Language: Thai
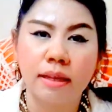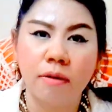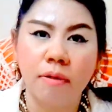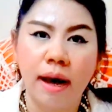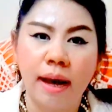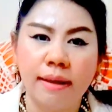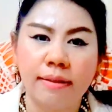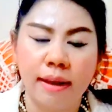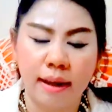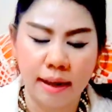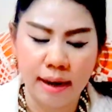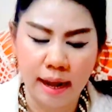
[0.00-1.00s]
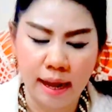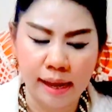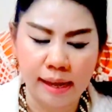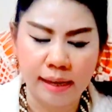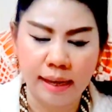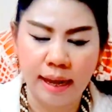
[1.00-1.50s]
ถวายสังฆทา
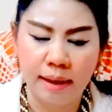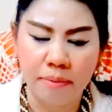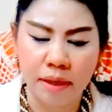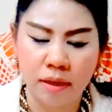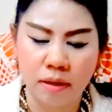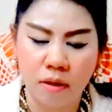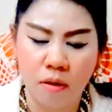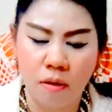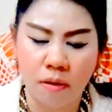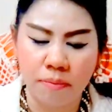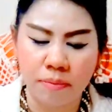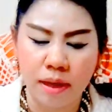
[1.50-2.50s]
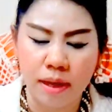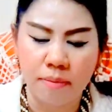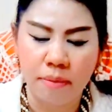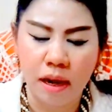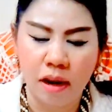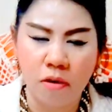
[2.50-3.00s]
นนะคะเป็นของ
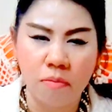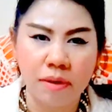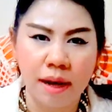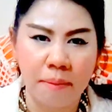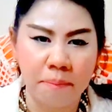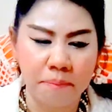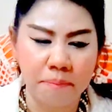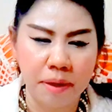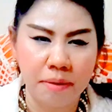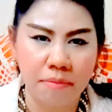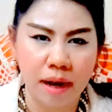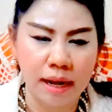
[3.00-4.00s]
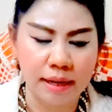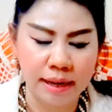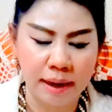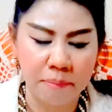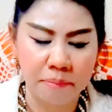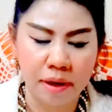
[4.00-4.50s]
เป็นร่มดำเป็นบาตร
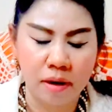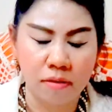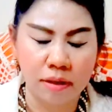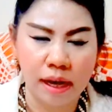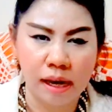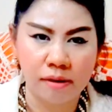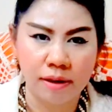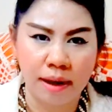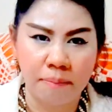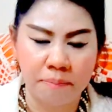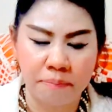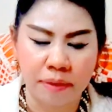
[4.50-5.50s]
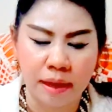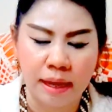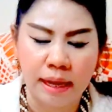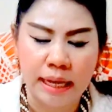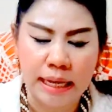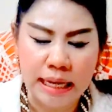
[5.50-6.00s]
ดำเป็นรองเท้า
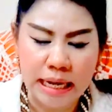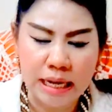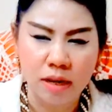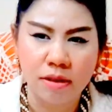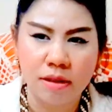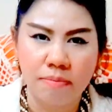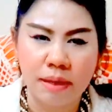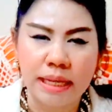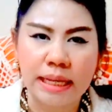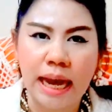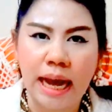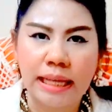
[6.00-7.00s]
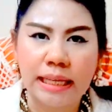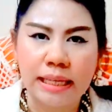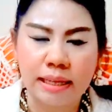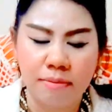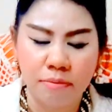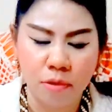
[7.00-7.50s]
ดำนะคะก็จะเป็นการ
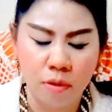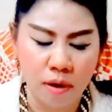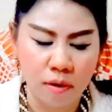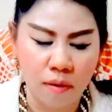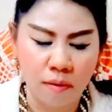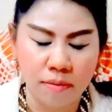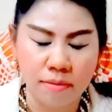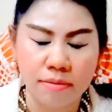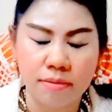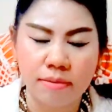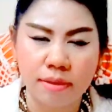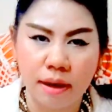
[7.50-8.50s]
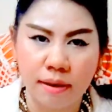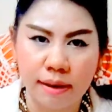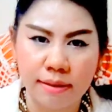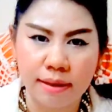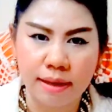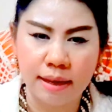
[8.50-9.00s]
เสริมดวงของชาว
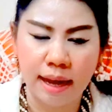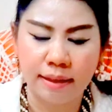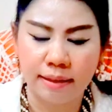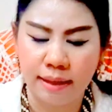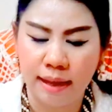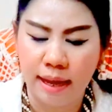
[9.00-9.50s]
ราศีกัน